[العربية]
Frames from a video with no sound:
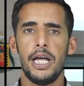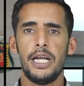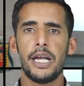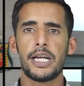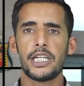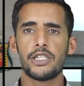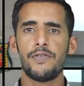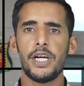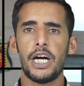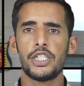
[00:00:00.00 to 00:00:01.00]

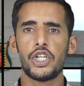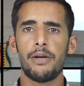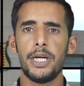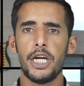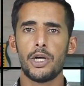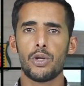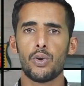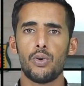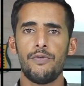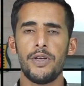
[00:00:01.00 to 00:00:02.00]
للكشف عن جميع
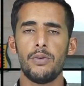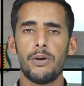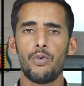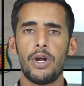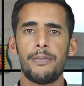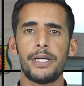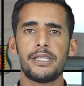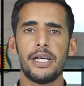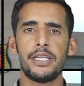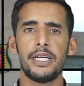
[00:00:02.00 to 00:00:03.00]
ظروف
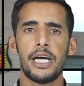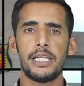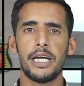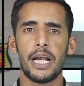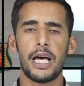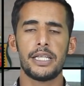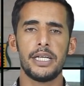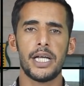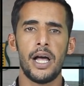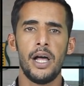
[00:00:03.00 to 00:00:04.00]
وملابسات هذه
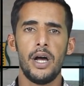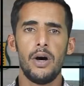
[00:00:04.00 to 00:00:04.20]
القضية